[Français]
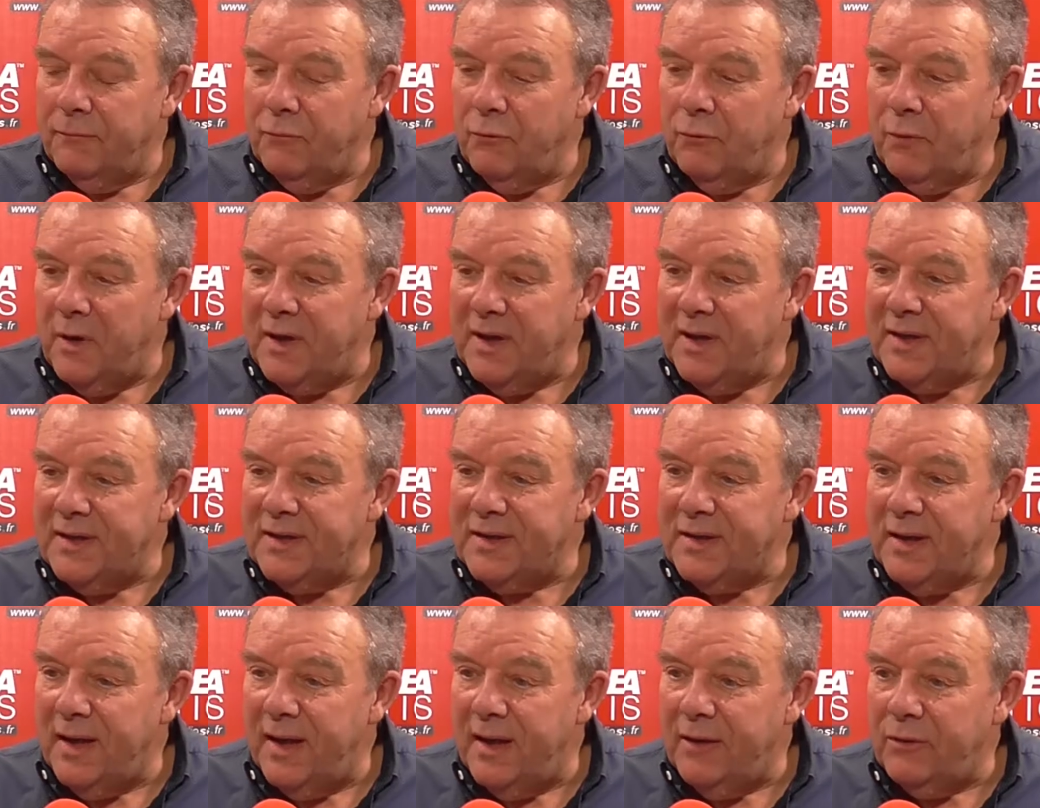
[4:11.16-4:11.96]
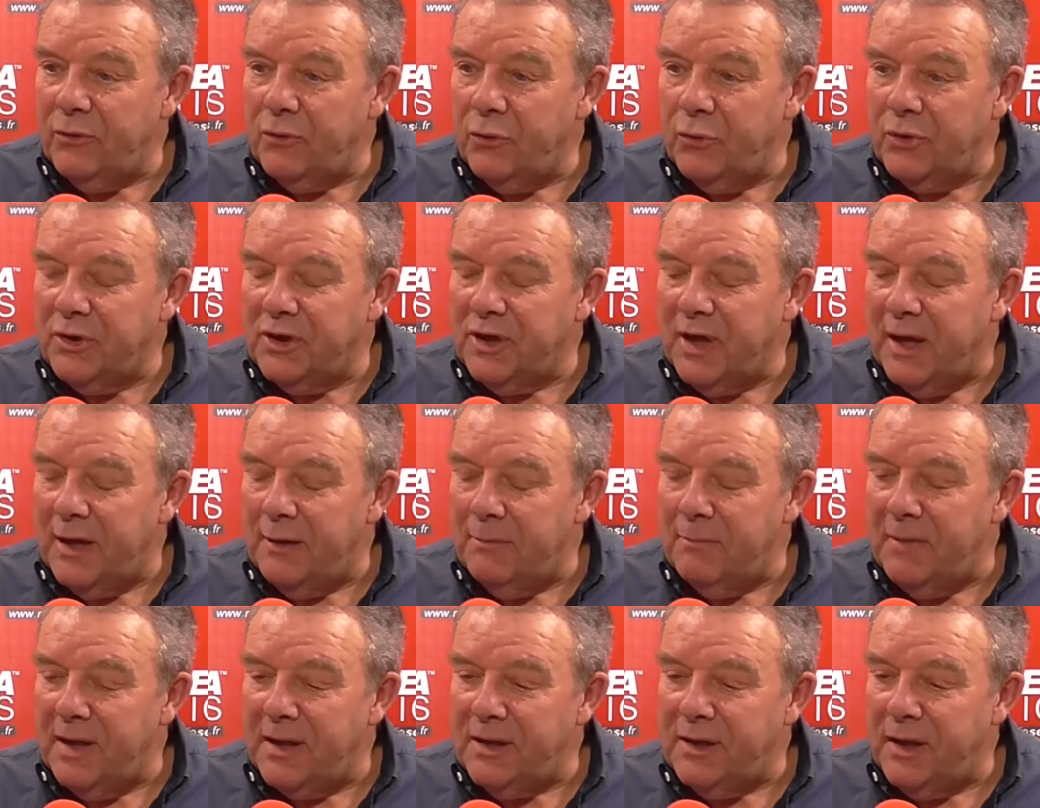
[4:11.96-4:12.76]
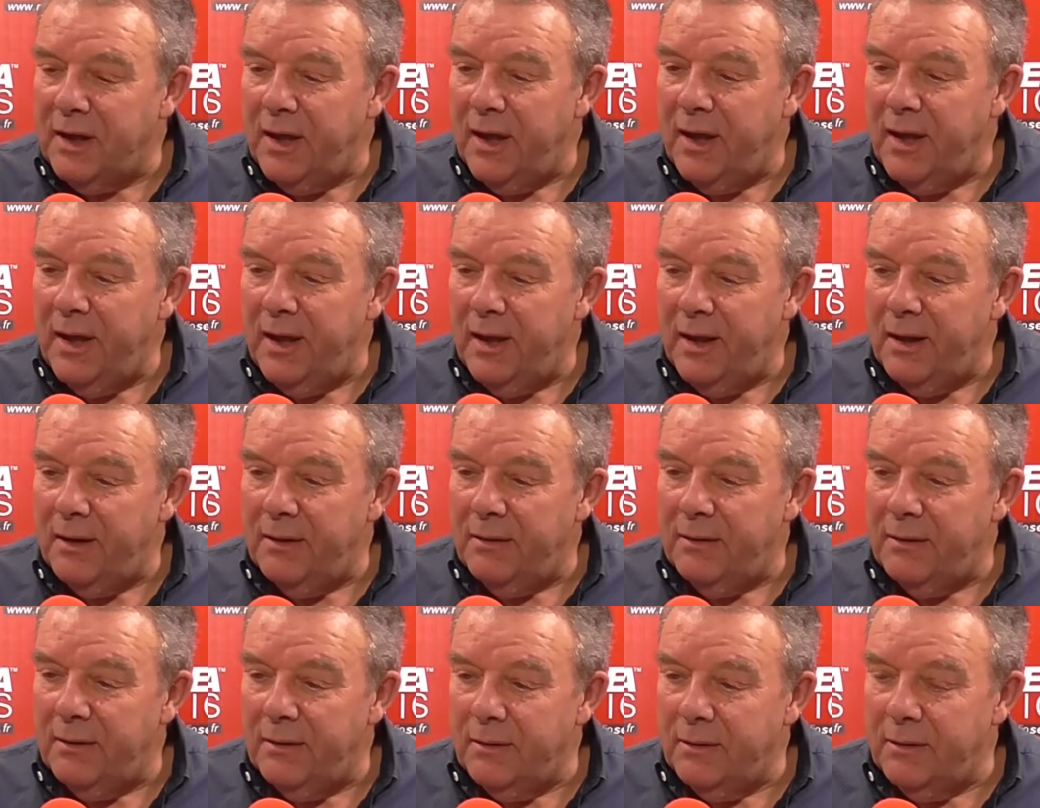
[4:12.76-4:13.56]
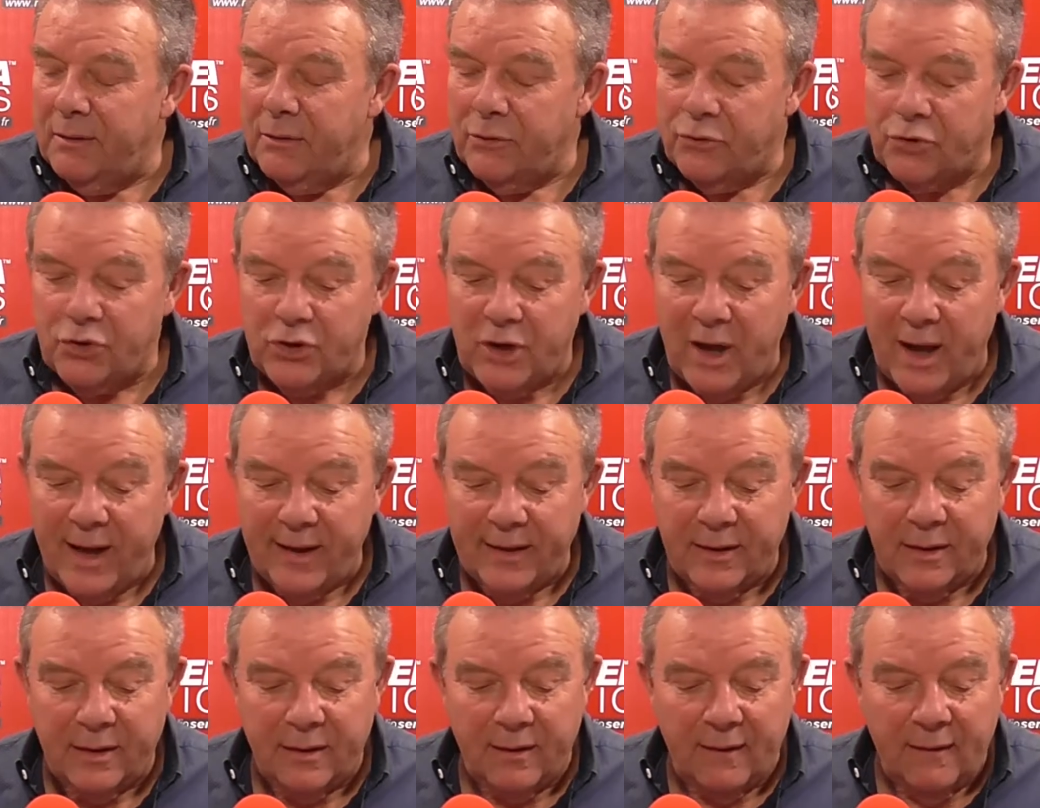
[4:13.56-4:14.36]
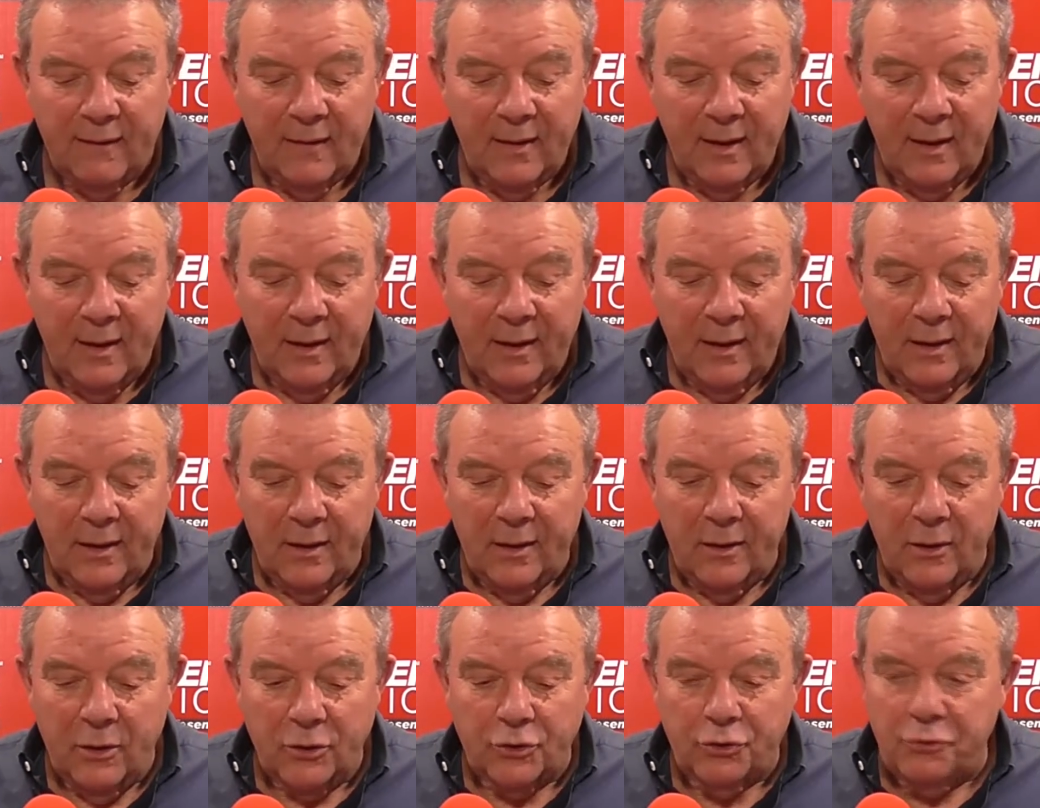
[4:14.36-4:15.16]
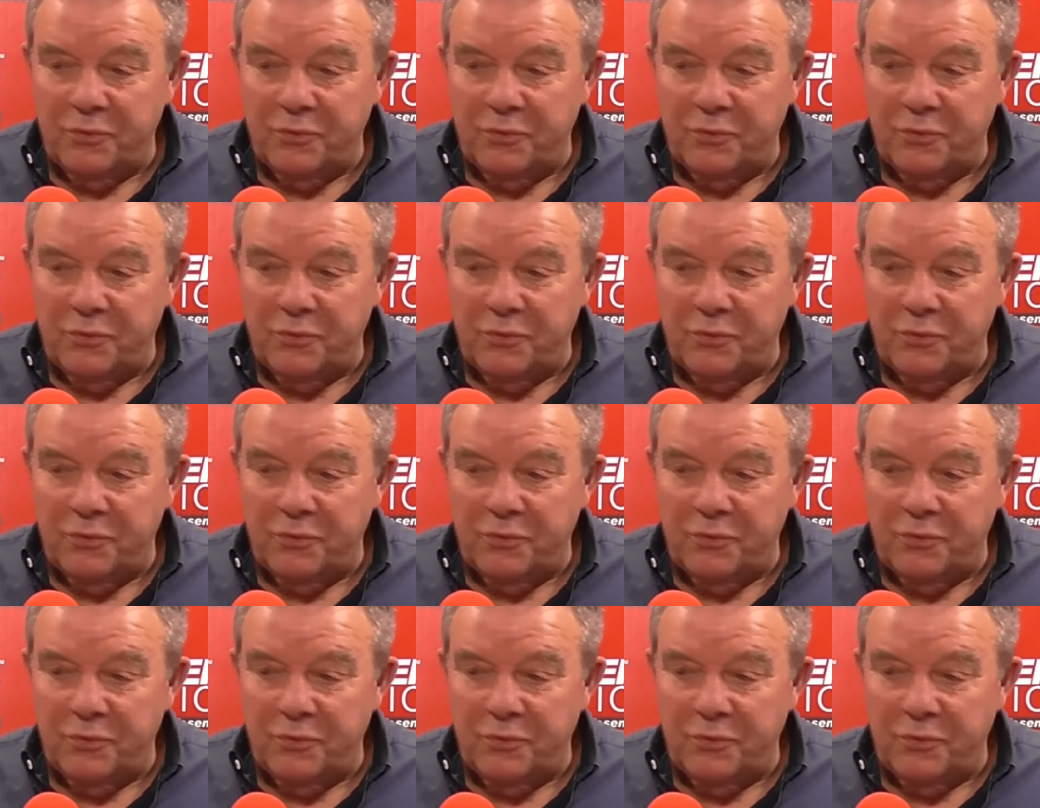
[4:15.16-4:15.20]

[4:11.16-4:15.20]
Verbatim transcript: vous voyez ça de quelle manière, euh, Jacques euh,